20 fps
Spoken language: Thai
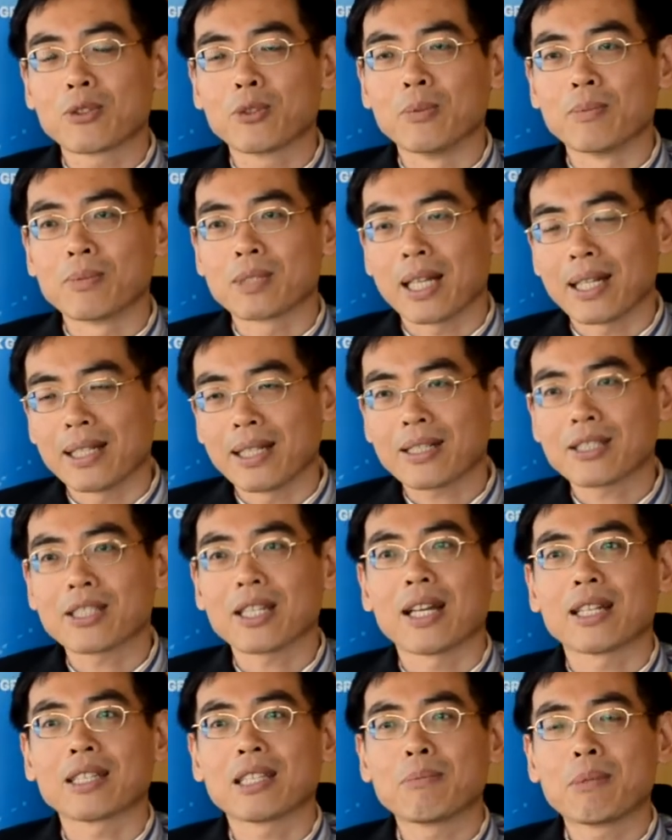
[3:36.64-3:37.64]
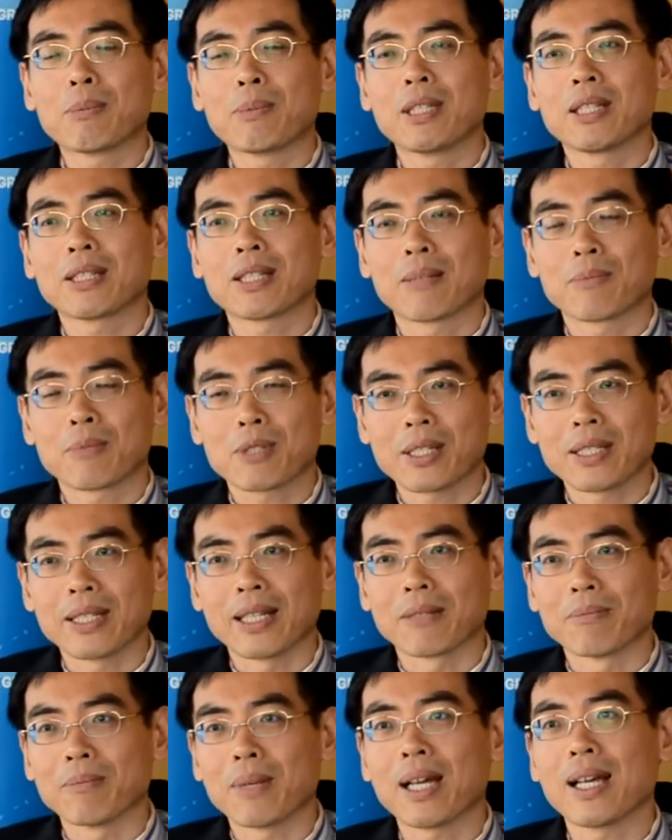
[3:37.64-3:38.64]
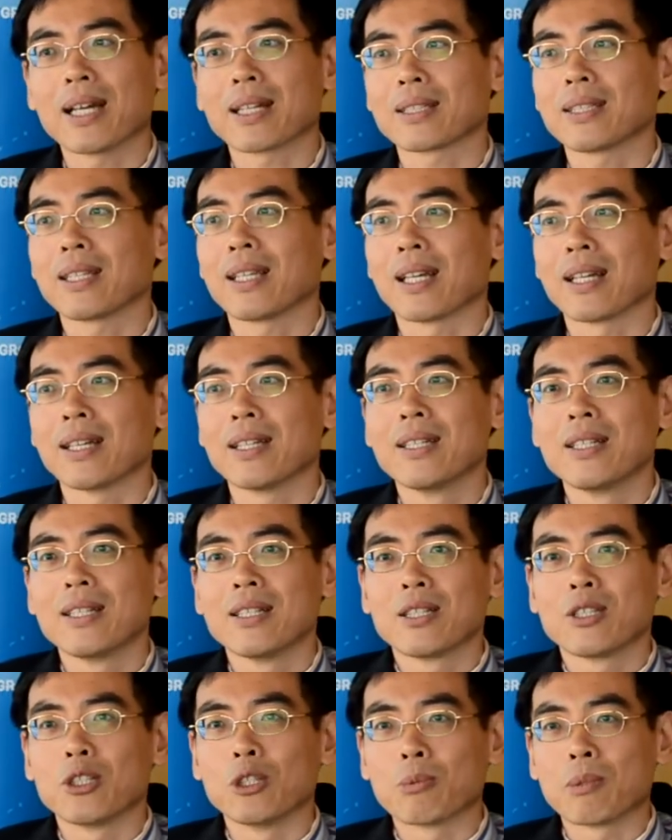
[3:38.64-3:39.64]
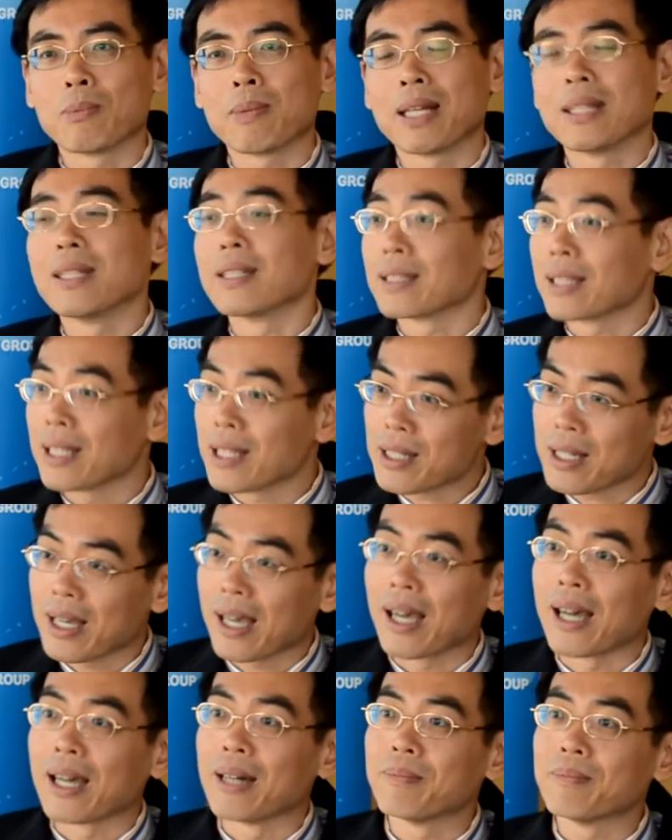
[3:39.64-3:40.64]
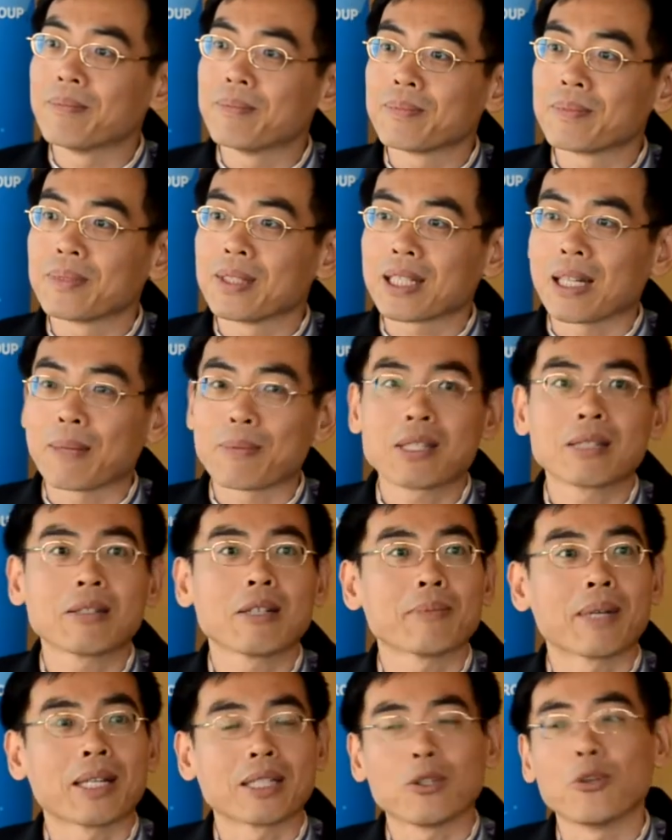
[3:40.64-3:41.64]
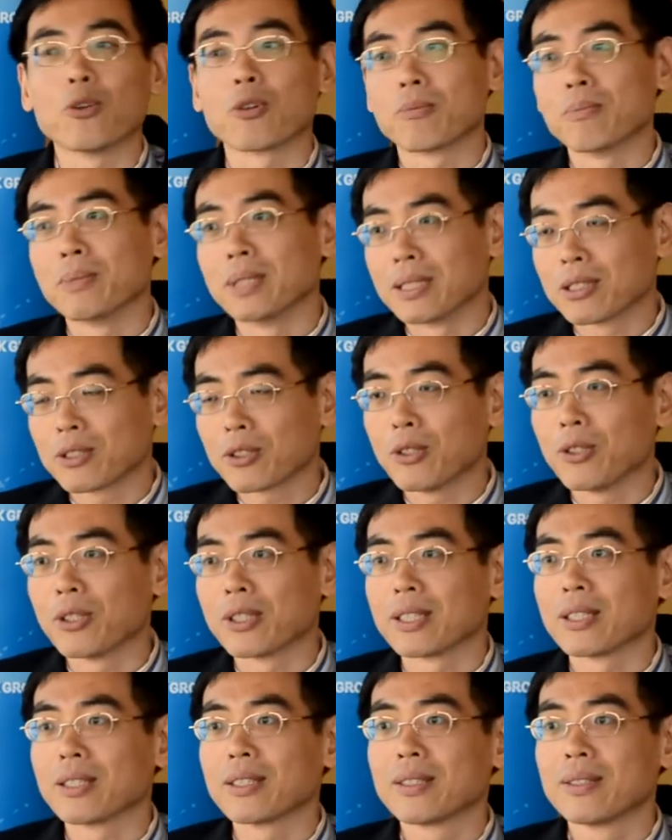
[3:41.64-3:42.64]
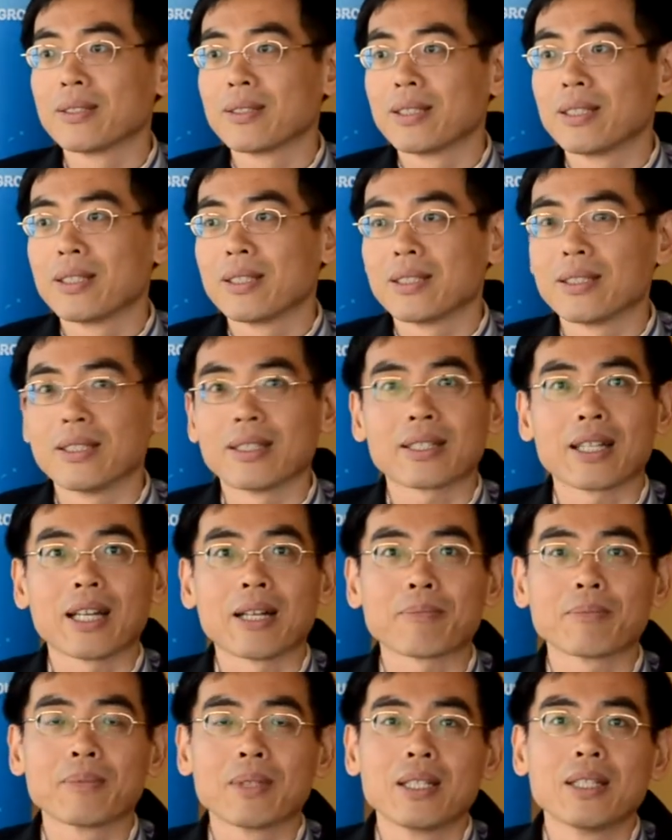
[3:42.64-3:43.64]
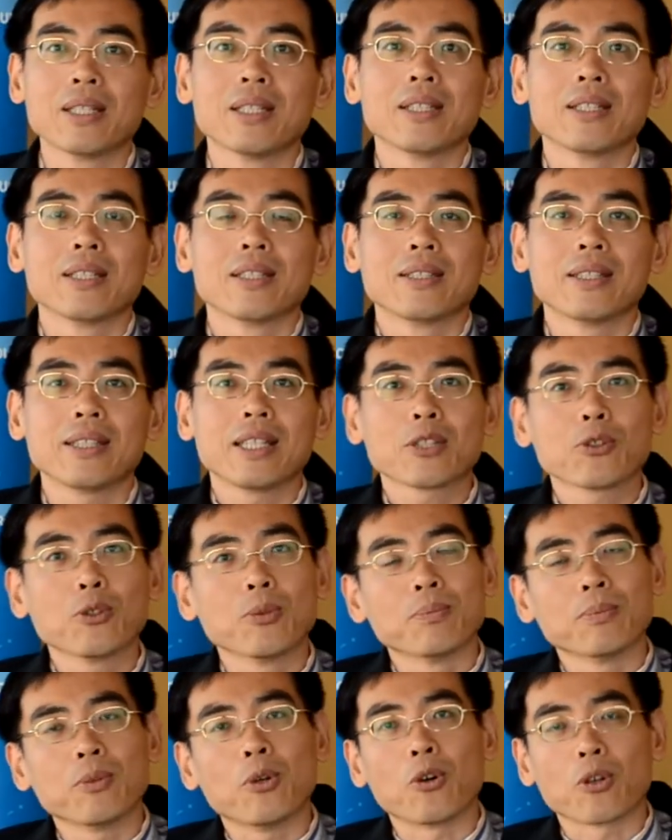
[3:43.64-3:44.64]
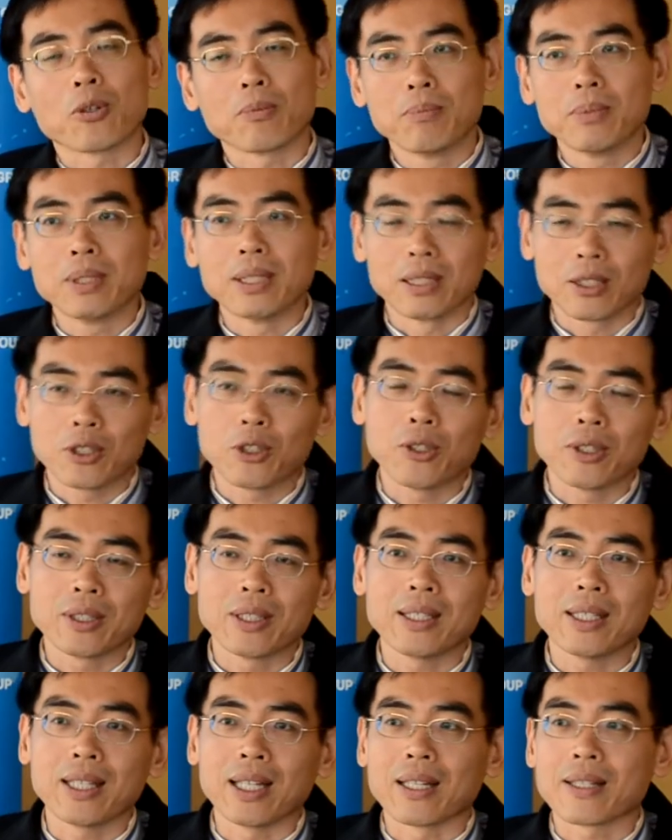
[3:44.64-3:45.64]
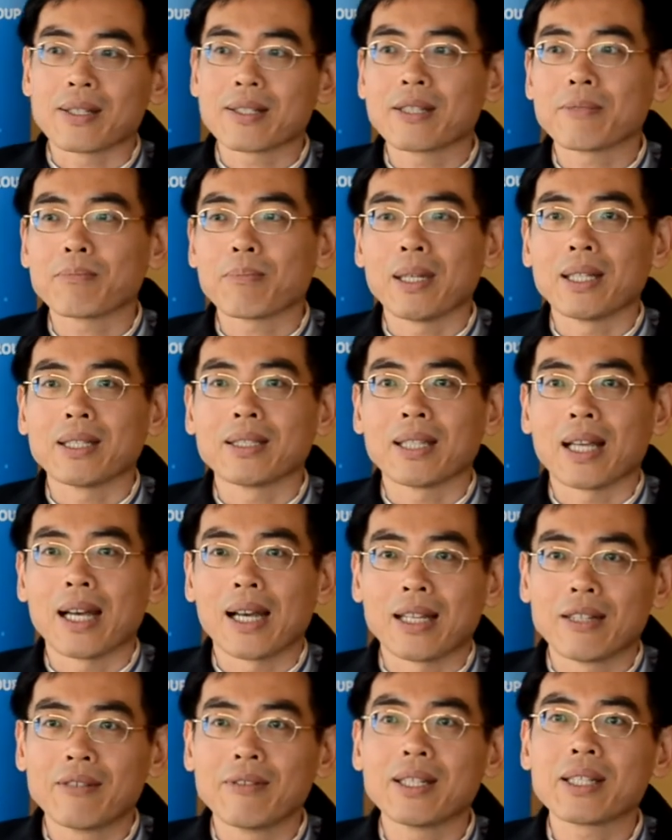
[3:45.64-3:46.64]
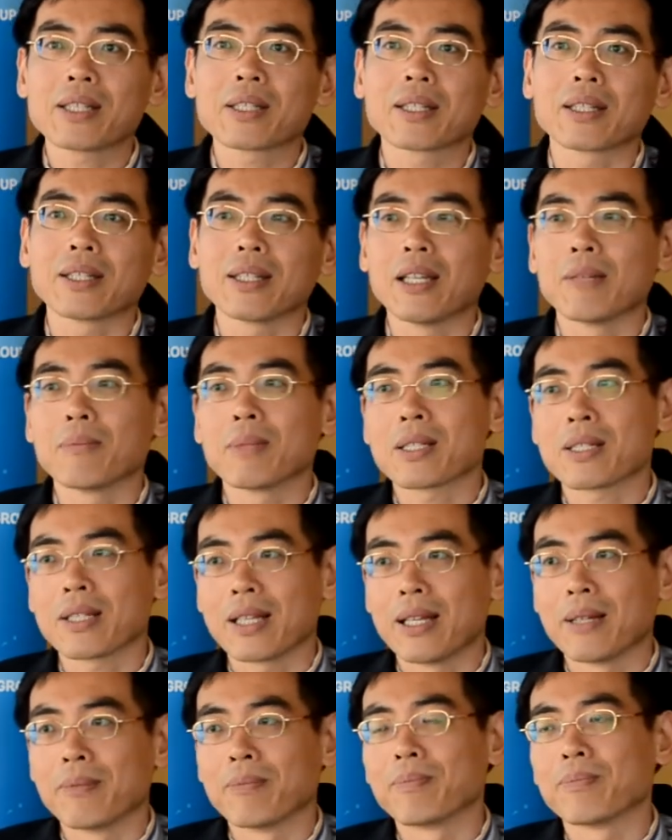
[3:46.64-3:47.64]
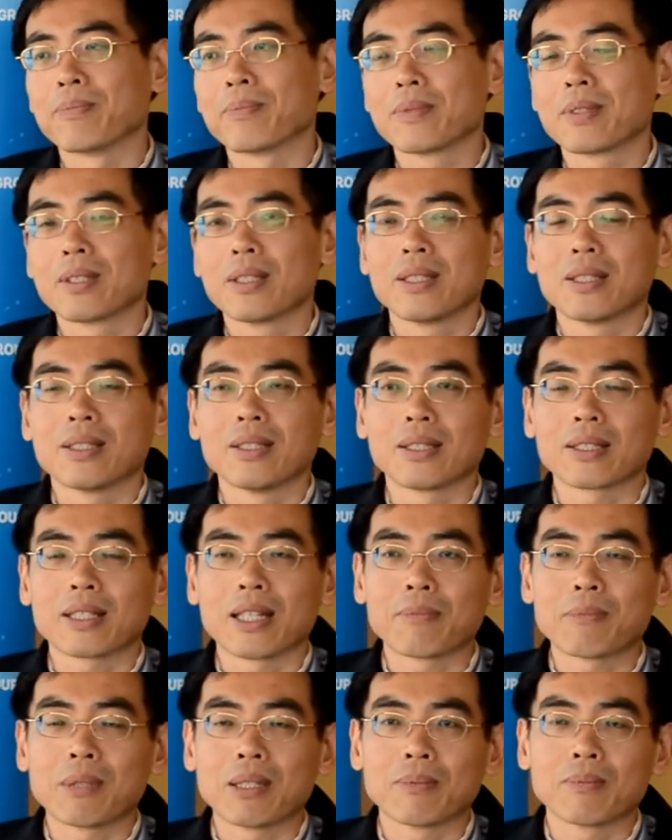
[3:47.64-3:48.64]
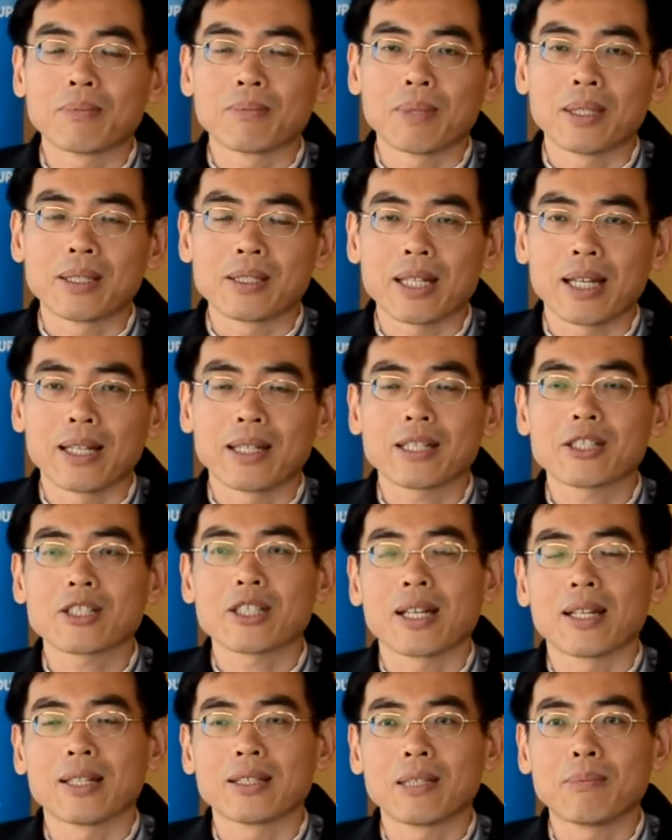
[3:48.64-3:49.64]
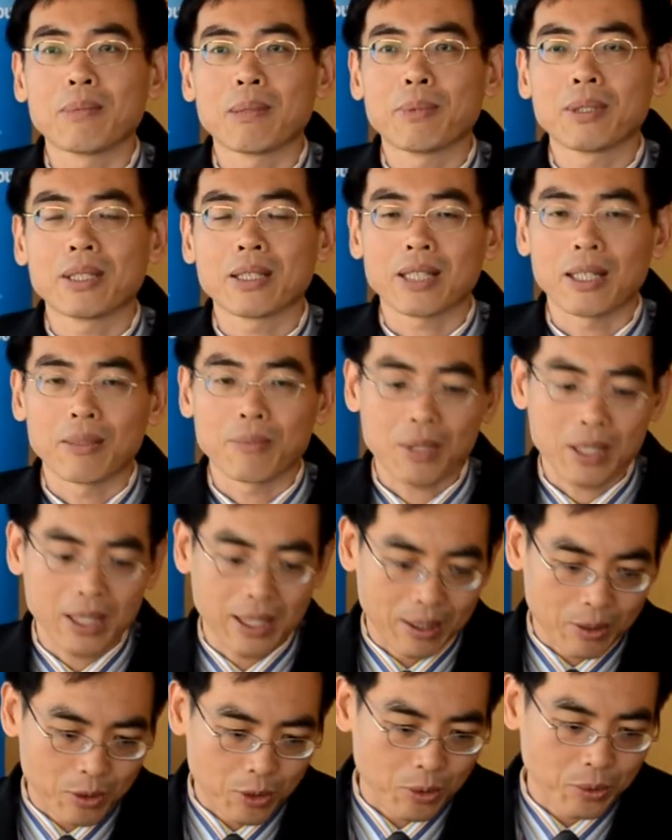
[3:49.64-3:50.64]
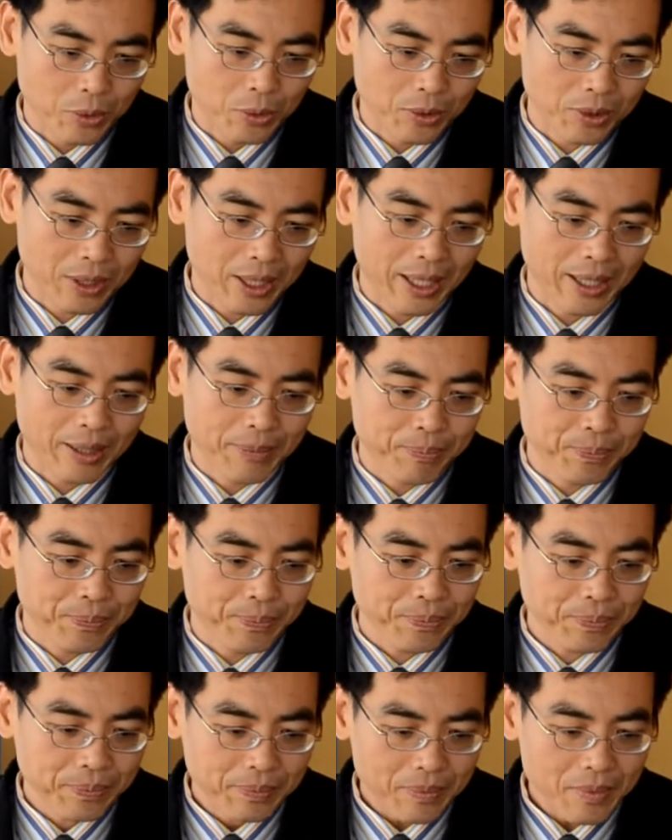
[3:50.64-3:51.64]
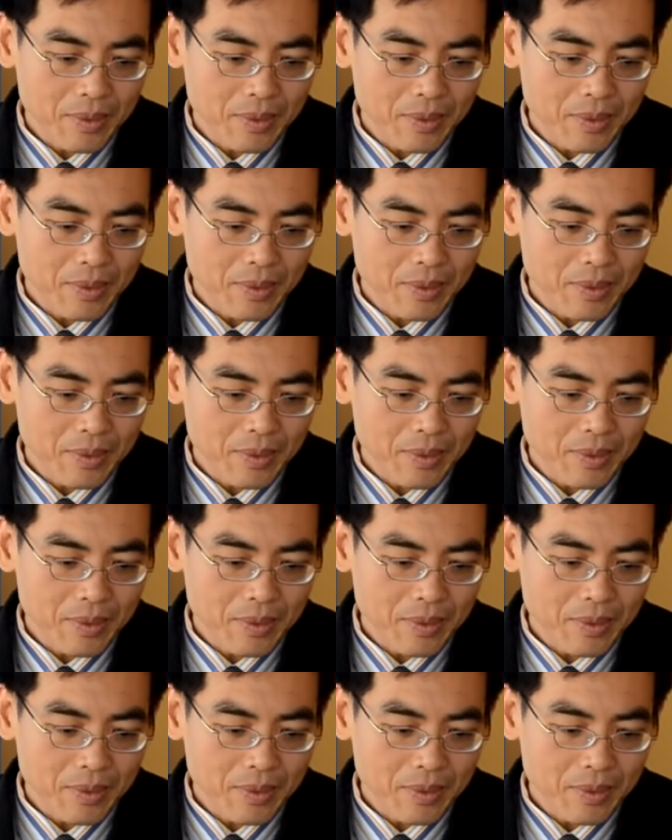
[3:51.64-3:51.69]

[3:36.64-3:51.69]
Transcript: จะมีกลุ่มชายรักชายที่มีพฤติกรรมเสี่ยงมากเนี่ย อยู่ประมาณ1ใน3นะครับ ซึ่งประมาณ60,000คนนะครับและในกลุ่ม 60,000คนเนี่ย ซึ่งเป็น high risk MSM นะครับ เป็นเป็นชายรักชายที่มีพฤติกรรมเสี่ยงสูงเนี่ย